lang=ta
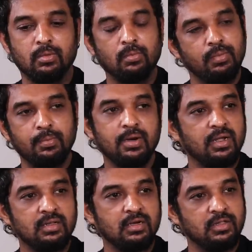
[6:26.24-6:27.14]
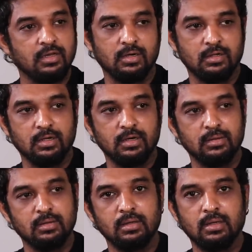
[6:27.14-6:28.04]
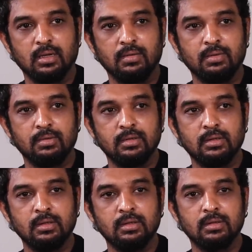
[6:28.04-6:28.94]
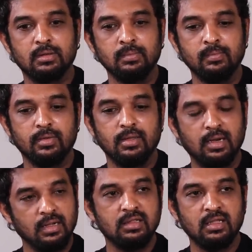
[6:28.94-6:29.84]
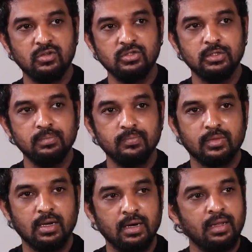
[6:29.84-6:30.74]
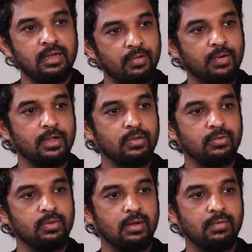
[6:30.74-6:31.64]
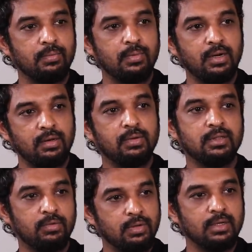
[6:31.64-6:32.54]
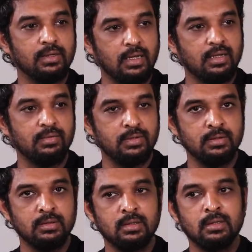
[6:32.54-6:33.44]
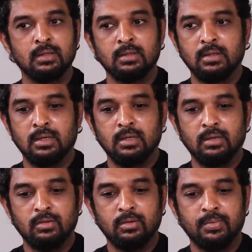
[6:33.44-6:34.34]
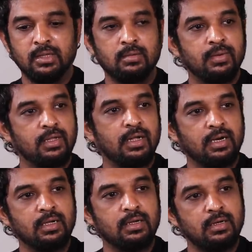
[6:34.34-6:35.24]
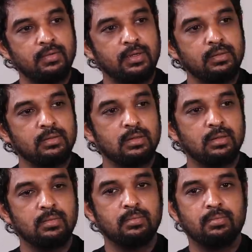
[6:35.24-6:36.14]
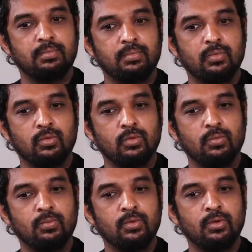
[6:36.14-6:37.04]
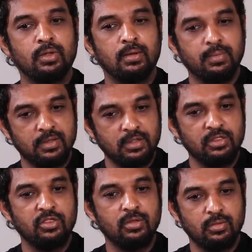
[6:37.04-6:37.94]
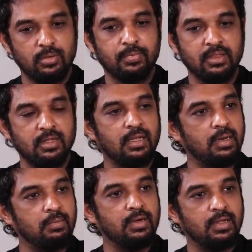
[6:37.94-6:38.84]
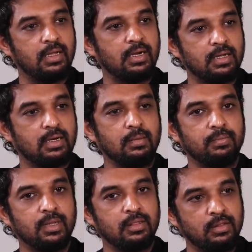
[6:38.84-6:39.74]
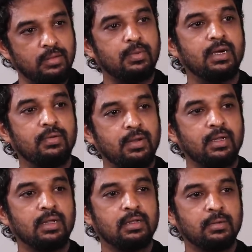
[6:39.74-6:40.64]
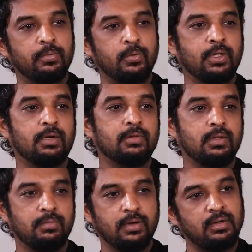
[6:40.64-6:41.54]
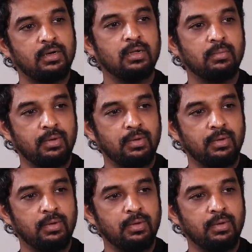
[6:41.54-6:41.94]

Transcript: ரொம்ப பெரிய அதிர்ச்சியில் இருந்தார் அவர் வந்து எனக்கு தெரிஞ்சு கடைசி வரைக்கும் அவர் மீண்டு வந்துடுவார் அதாவது ஒரு பத்து மணிக்கு இறக்குறார் அவர் ஒம்பது ஐம்பத்தஞ்சு பத்து ஏழு மணிக்கு இறக்குறாரு பத்து மணி வரைக்கும் அந்த உயிரை வந்து மீட்டெடு